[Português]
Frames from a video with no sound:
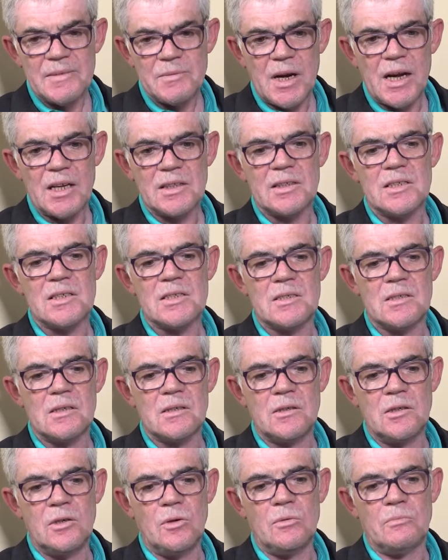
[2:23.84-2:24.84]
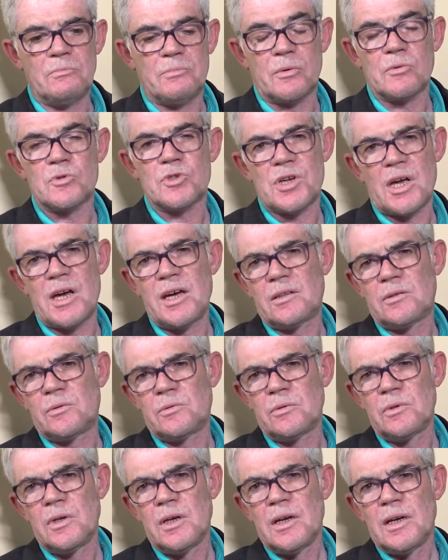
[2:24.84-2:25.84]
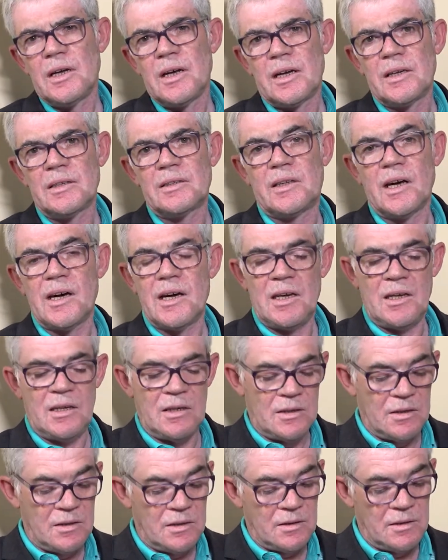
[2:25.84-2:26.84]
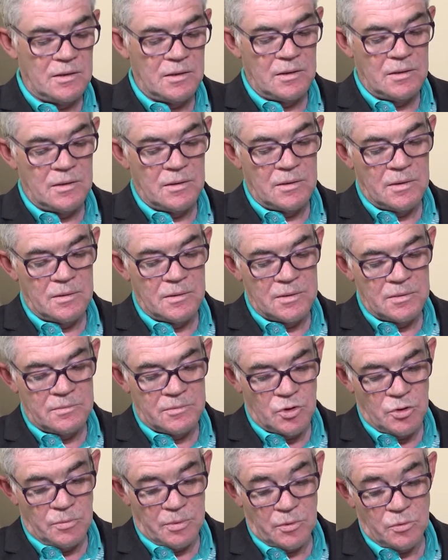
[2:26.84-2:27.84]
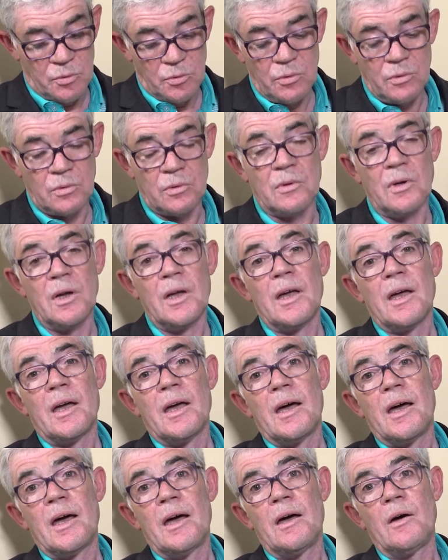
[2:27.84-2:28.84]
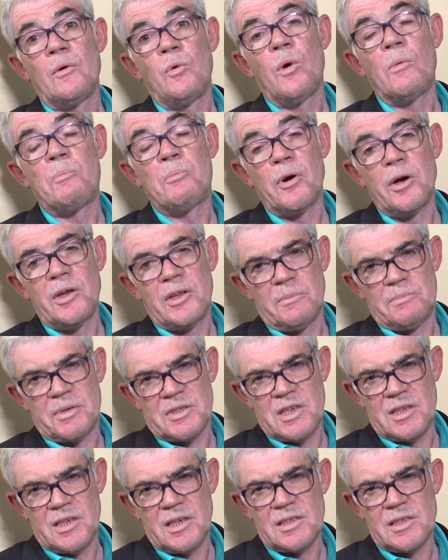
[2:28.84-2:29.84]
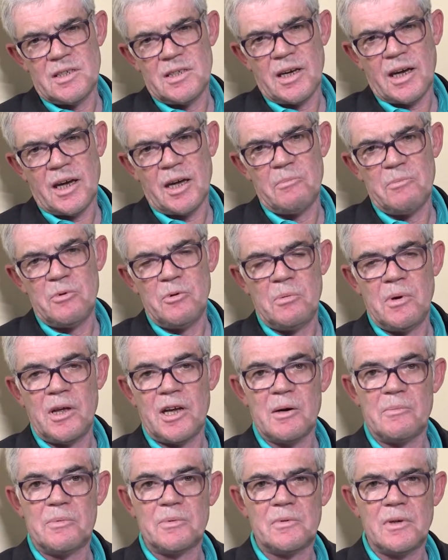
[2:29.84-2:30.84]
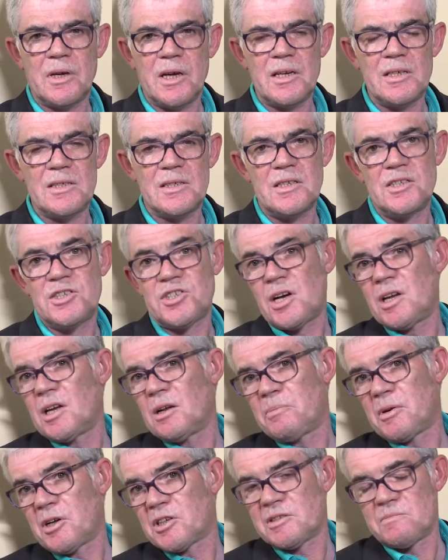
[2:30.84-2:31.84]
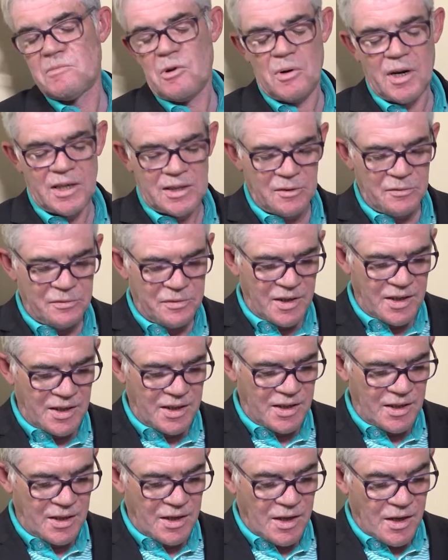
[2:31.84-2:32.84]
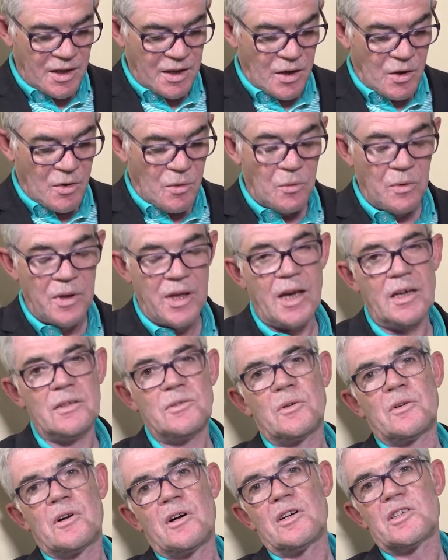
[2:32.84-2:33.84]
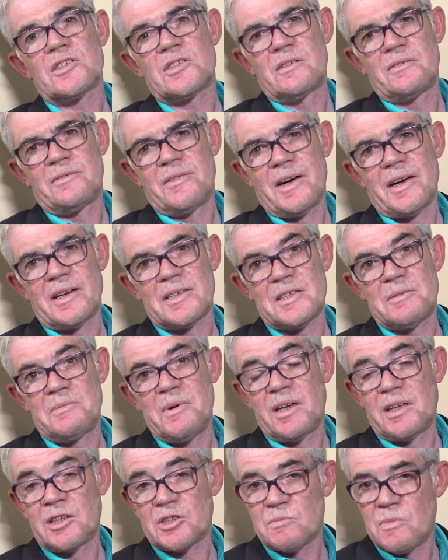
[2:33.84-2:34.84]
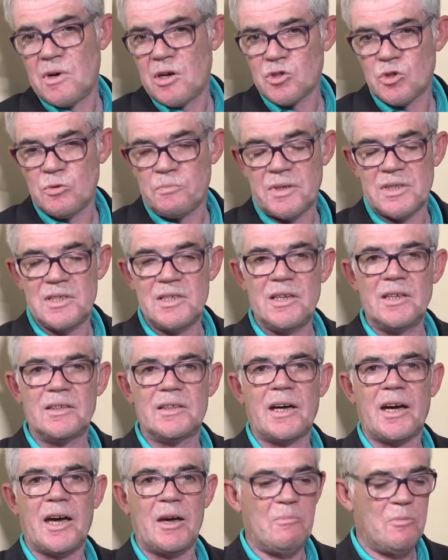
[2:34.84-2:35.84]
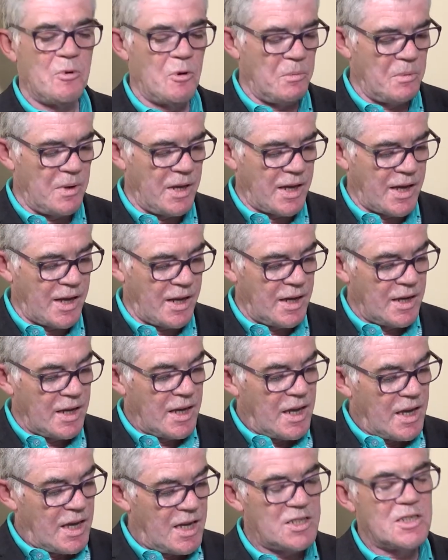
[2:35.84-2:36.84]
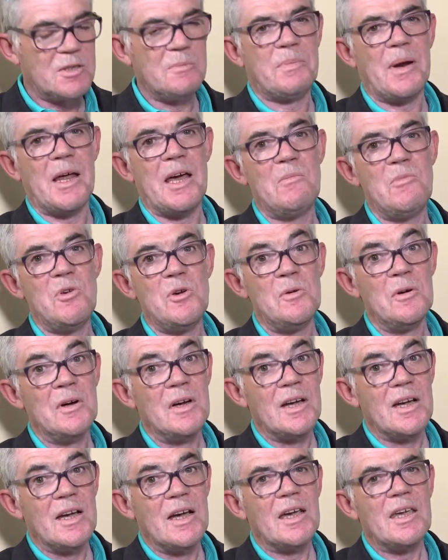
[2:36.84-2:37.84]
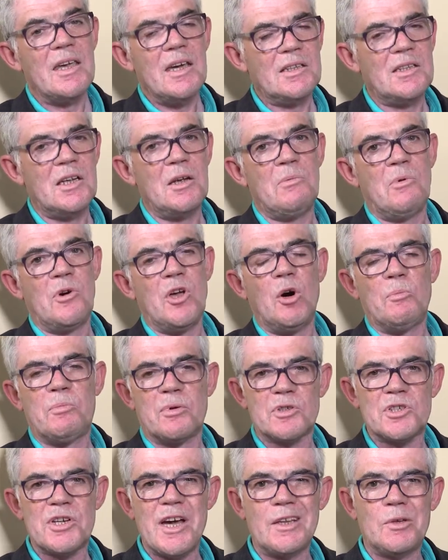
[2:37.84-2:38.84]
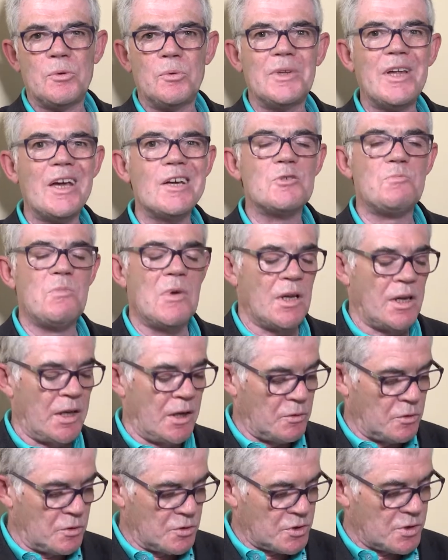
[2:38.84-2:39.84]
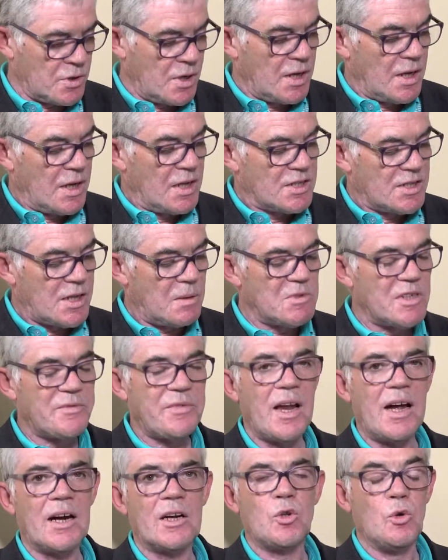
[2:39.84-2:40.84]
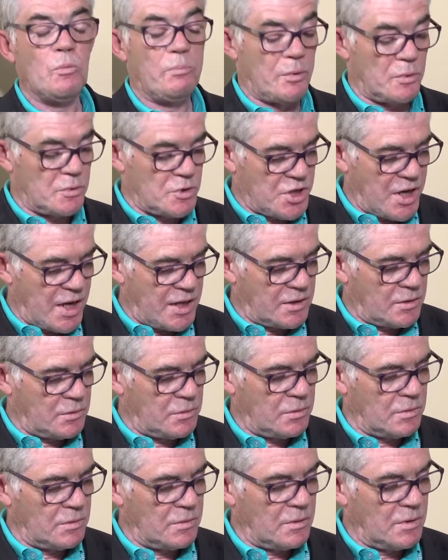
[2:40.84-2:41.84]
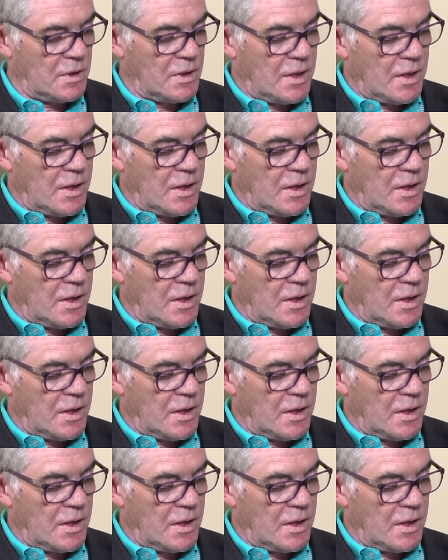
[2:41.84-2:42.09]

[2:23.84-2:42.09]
Trata-se de um projeto que tem, eh, sobretudo, eh, o apoio da Presidência da República Portuguesa e já na próxima quarta-feira o Leandro Costa vai receber das mãos do Presidente da República este prémio que atribui ao projeto 10 mil euros. Estamos a falar do projeto